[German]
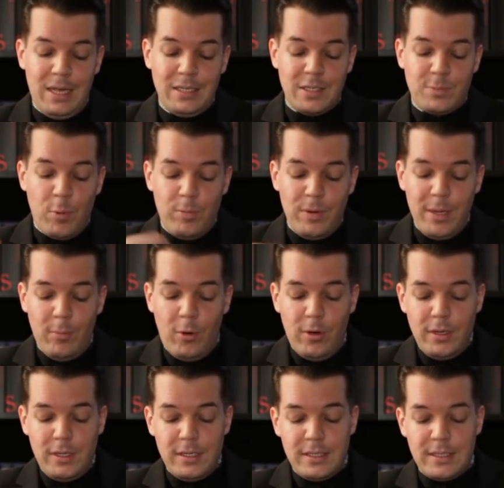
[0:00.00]
Das Problem
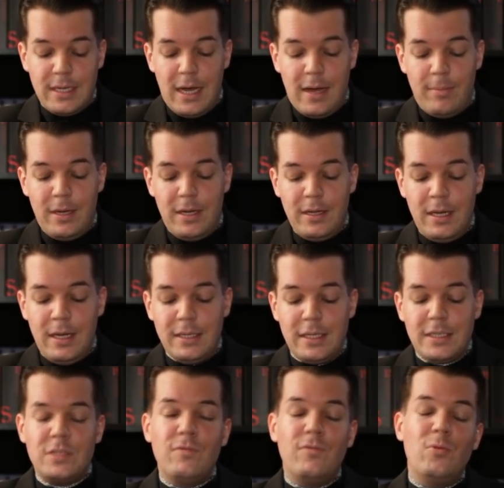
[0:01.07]
heute ist aber,
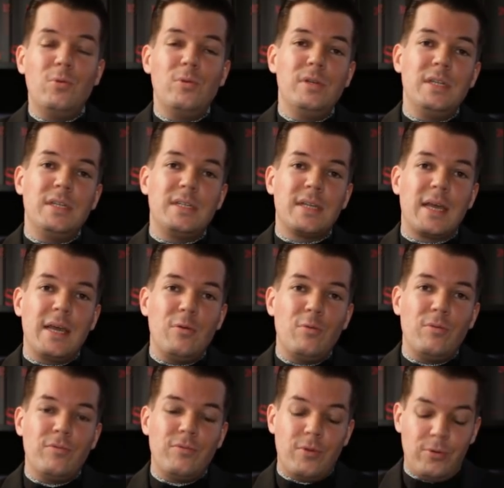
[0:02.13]
dass sowohl die
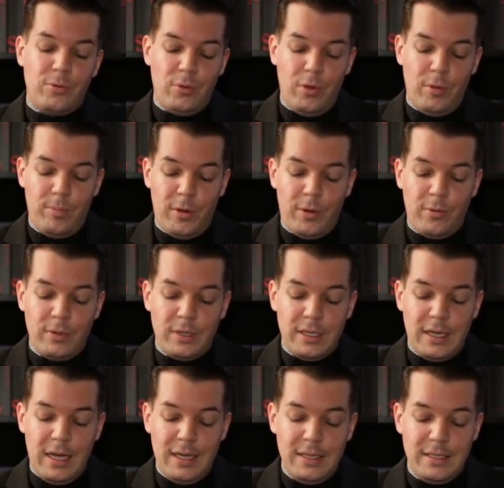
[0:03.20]
Trennung von Körper und
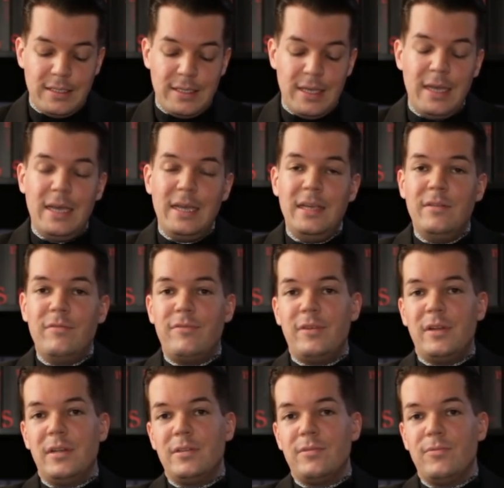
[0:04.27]
Geist
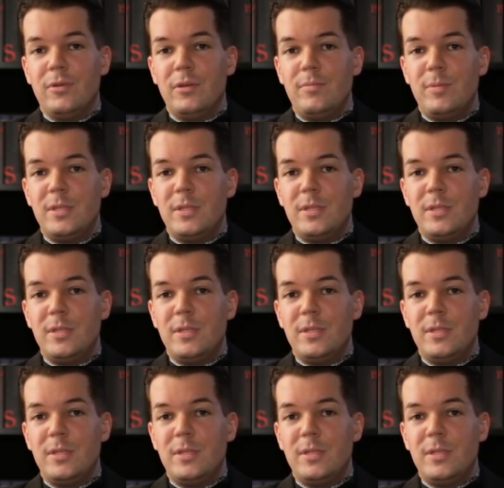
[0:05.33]
hinfällig wird,